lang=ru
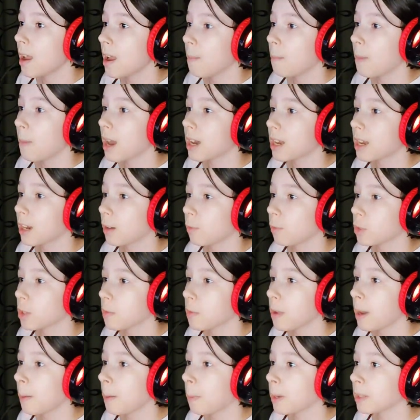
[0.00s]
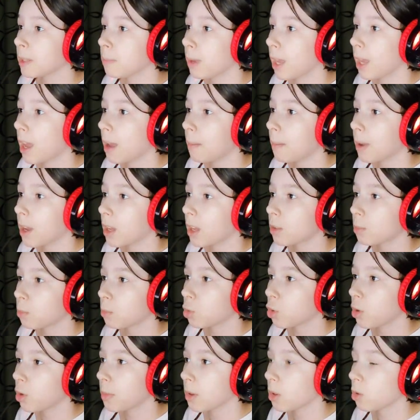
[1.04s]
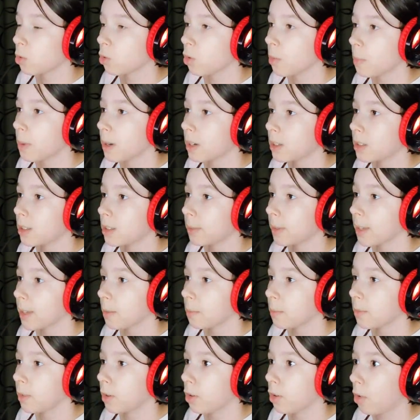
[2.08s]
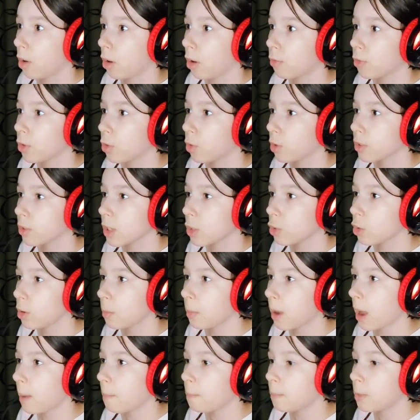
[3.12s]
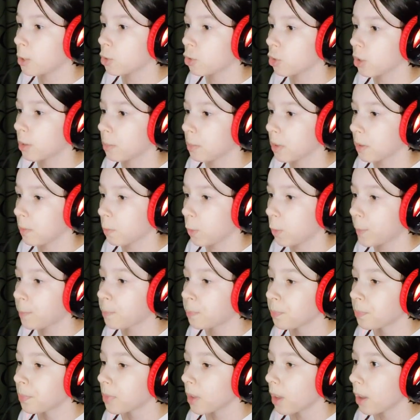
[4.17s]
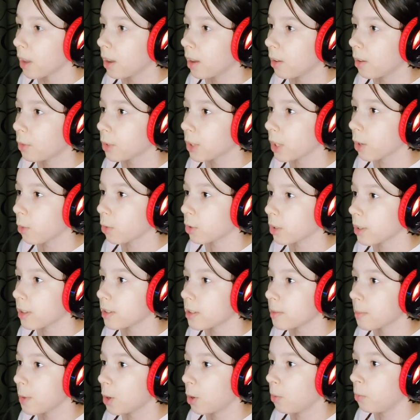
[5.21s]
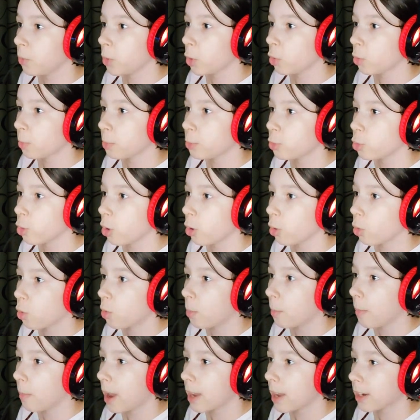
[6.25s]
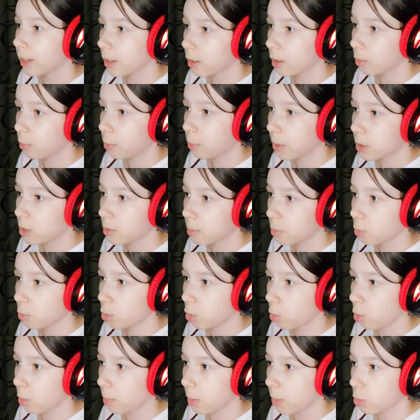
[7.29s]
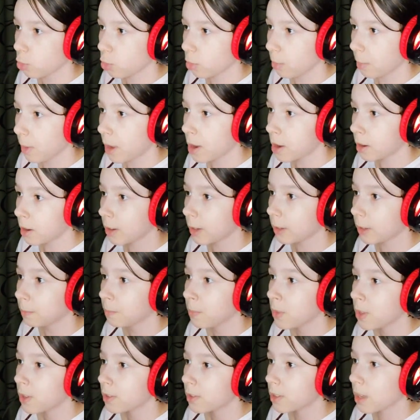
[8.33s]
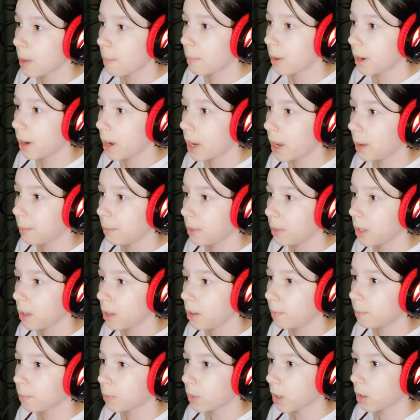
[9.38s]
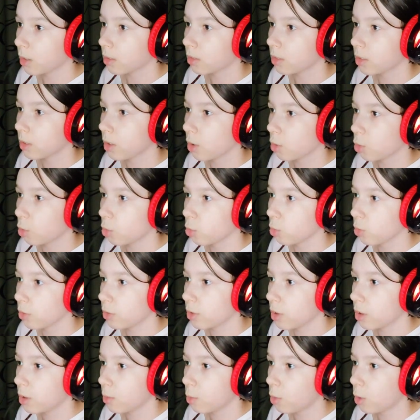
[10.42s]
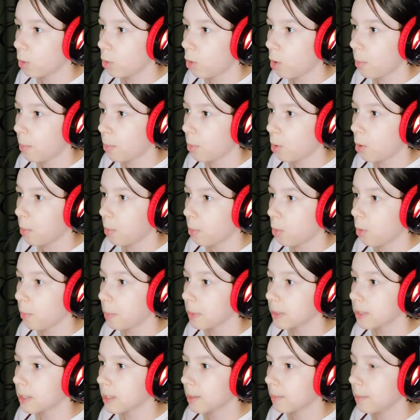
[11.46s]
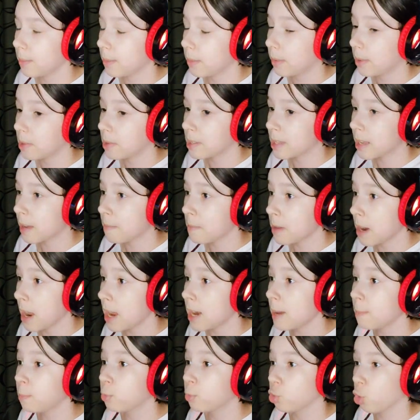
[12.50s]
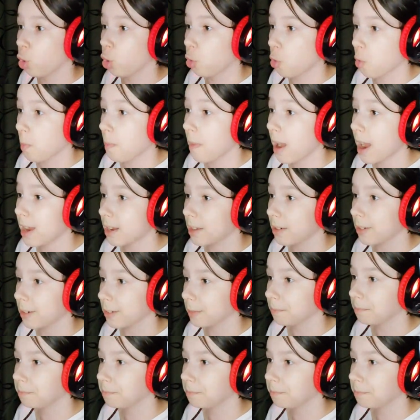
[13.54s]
маркеров. Теперь подбегаем к этому домику, но перед тем, как мы э, в него зайдем, оббежим его. Э, вот так вот, и соберем вот эту пчелку маркеру, в принципе, вот такой простой маркер, собираем и, так, не дотронулась до него, оп-оп-оп, соб собрали пчелку маркер.